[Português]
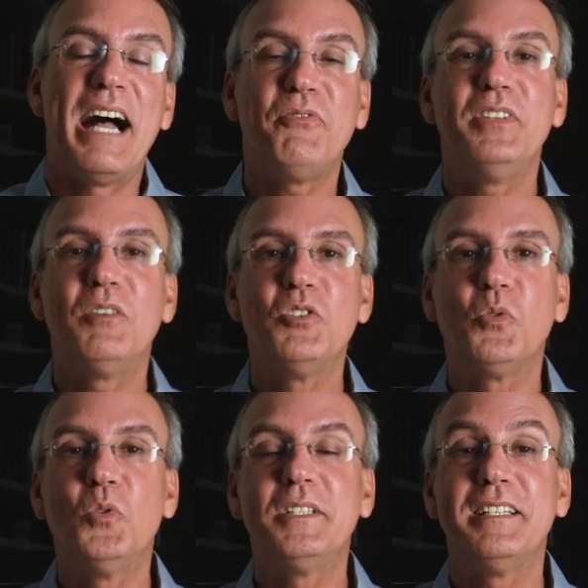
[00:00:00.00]
Afinal de
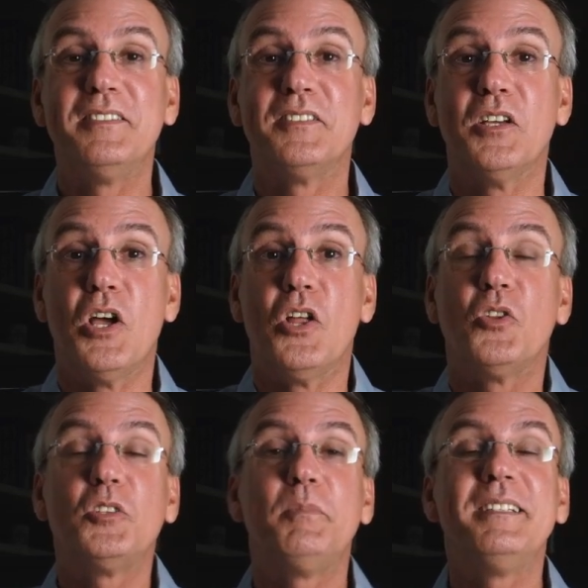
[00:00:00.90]
contas,
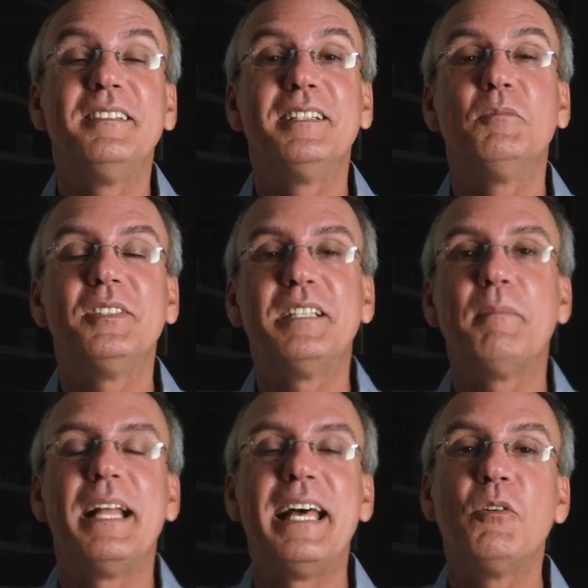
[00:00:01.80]
nós precisamos
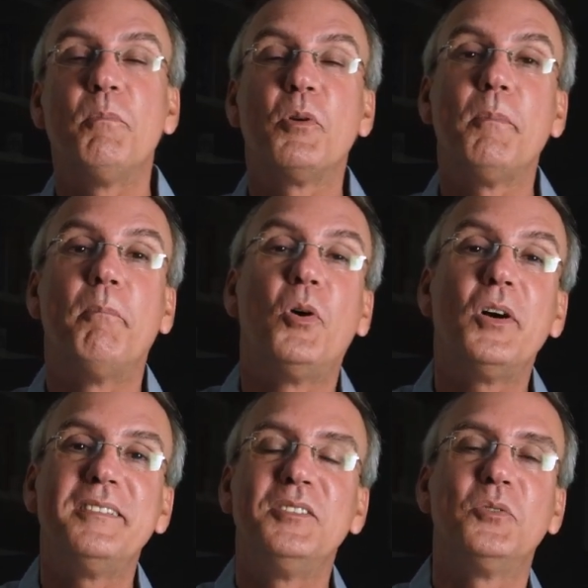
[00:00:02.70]
trabalhar o
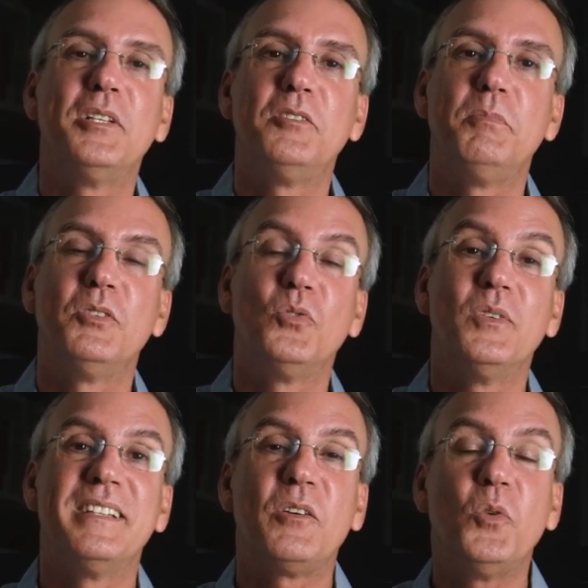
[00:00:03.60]
propósito das pessoas,